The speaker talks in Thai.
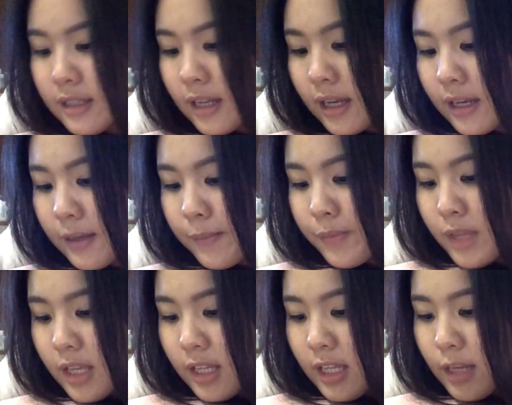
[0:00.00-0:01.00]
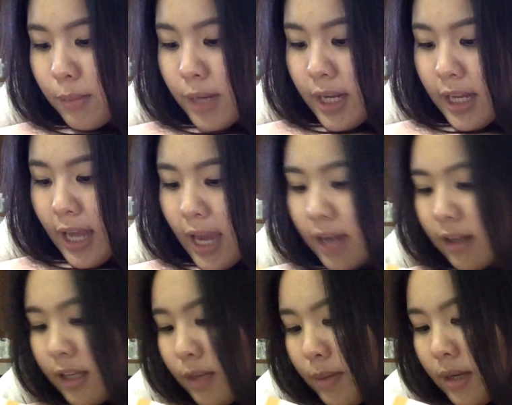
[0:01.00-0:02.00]
นะยังไม่ได้แกะ
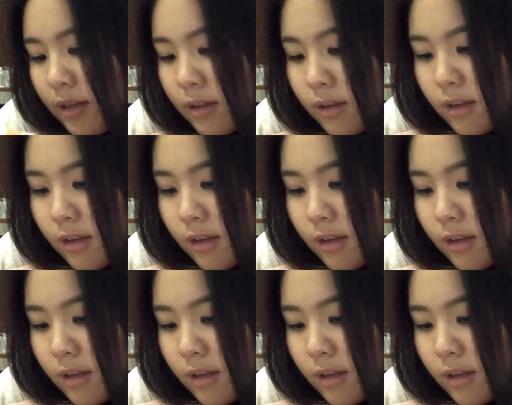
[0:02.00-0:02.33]
เลยนี่เป็น